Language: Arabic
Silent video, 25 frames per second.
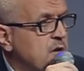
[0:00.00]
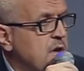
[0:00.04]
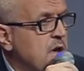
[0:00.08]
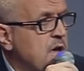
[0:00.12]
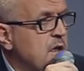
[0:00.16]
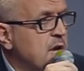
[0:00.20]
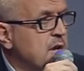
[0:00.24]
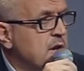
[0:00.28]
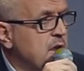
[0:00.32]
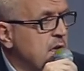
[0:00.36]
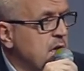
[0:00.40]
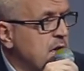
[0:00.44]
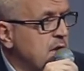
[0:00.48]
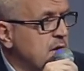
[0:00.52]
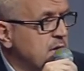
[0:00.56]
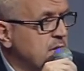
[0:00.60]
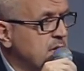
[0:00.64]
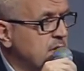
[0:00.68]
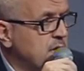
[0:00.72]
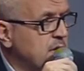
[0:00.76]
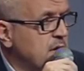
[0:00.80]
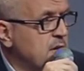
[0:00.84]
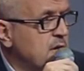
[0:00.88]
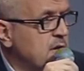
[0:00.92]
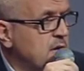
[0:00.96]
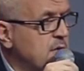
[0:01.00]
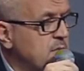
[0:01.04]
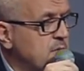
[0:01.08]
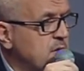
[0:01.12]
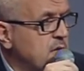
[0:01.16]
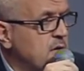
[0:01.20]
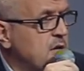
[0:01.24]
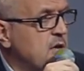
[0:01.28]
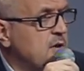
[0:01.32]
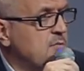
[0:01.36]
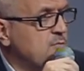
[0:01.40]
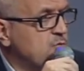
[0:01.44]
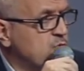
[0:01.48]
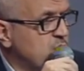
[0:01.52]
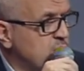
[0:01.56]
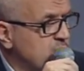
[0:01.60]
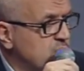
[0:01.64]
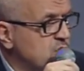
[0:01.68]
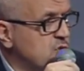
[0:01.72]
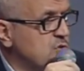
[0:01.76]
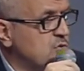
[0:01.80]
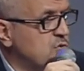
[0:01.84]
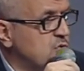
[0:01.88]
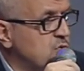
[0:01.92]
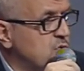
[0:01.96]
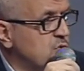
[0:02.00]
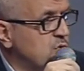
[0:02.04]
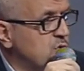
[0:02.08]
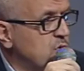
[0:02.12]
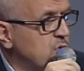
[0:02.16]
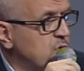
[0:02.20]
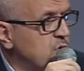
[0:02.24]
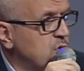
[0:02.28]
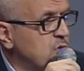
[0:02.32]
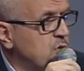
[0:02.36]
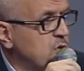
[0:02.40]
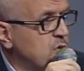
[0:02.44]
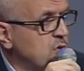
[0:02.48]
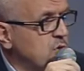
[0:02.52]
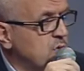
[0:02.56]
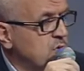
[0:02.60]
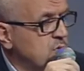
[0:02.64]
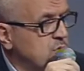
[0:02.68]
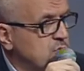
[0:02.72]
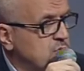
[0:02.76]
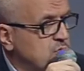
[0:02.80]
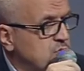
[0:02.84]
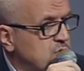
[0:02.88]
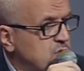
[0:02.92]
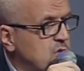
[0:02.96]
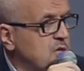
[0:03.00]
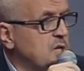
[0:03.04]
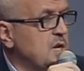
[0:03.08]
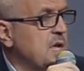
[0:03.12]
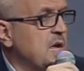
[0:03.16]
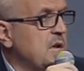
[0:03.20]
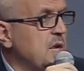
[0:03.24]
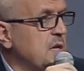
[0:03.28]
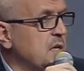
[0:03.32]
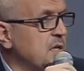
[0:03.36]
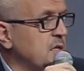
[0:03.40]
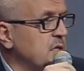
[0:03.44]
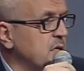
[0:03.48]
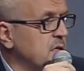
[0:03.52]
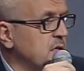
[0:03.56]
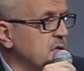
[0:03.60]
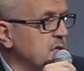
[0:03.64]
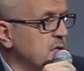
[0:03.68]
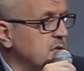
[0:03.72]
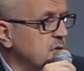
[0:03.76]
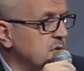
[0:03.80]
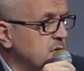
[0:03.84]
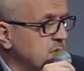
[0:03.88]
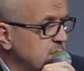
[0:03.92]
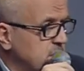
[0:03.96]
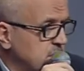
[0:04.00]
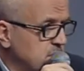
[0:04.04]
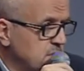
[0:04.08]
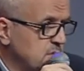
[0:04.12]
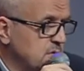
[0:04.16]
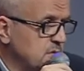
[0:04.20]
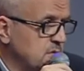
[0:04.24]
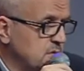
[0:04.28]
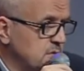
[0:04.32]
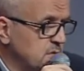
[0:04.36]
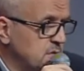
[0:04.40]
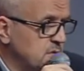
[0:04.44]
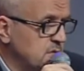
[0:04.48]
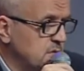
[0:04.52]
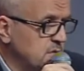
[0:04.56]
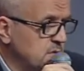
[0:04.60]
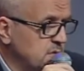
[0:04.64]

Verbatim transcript: كان علي كان بينهم وخسروا وشلنا علي كمان